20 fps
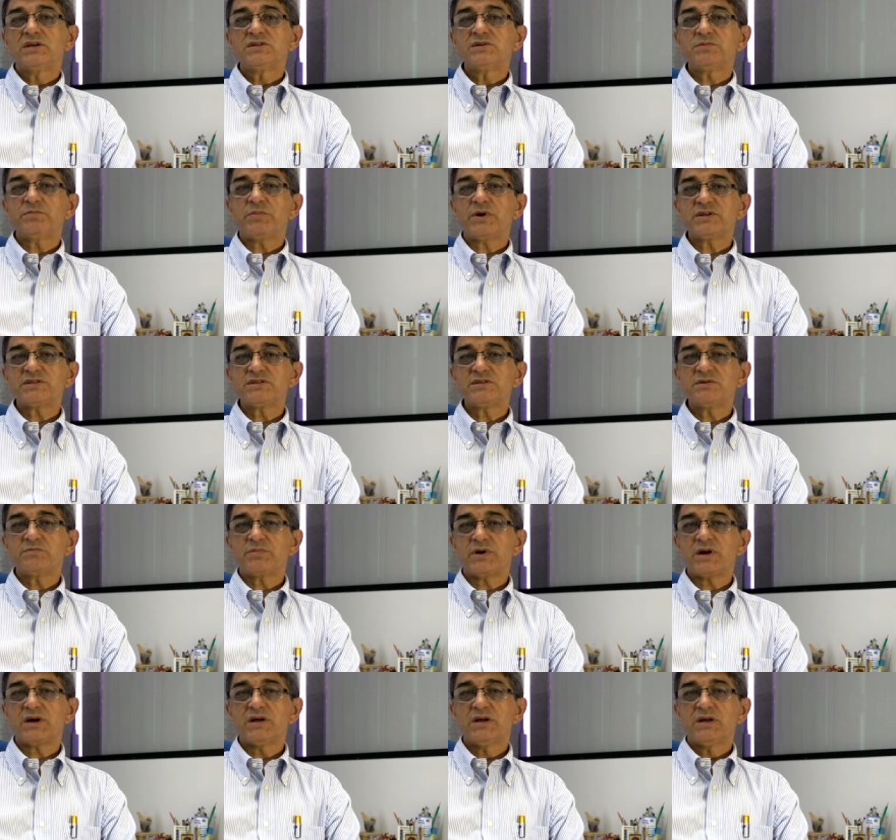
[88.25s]
de
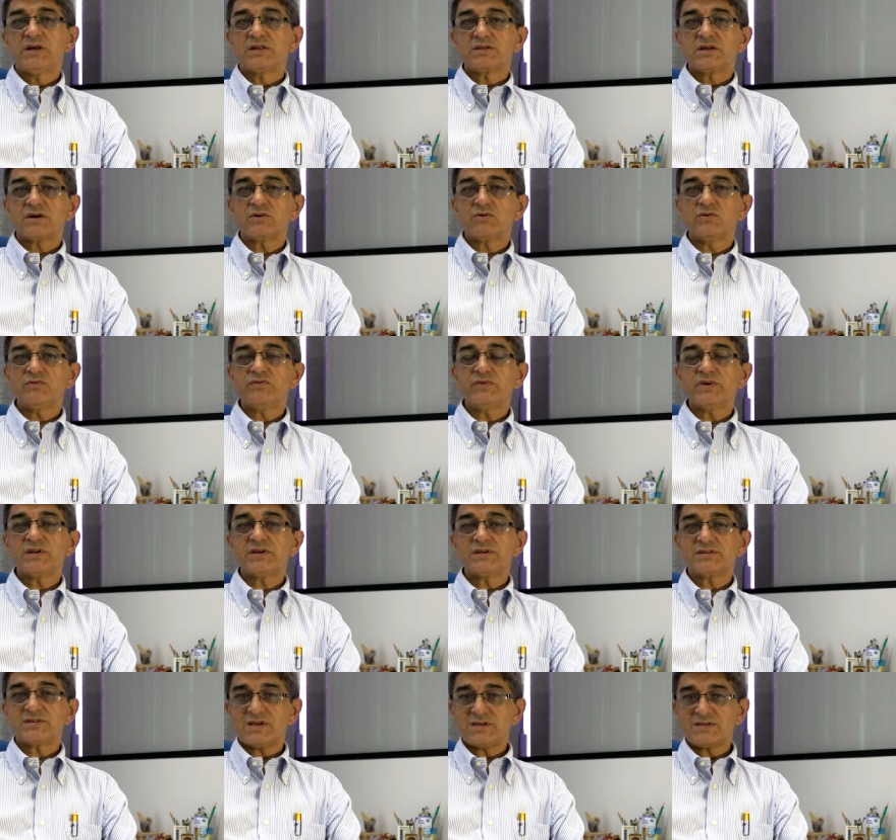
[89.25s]
participar da
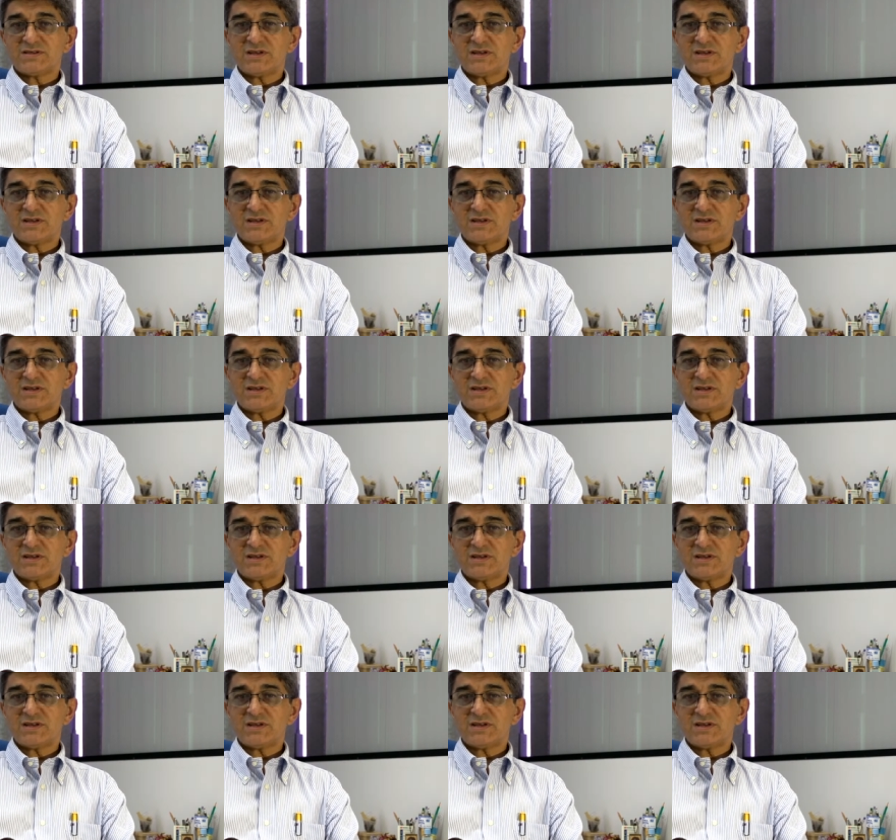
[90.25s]
conferência.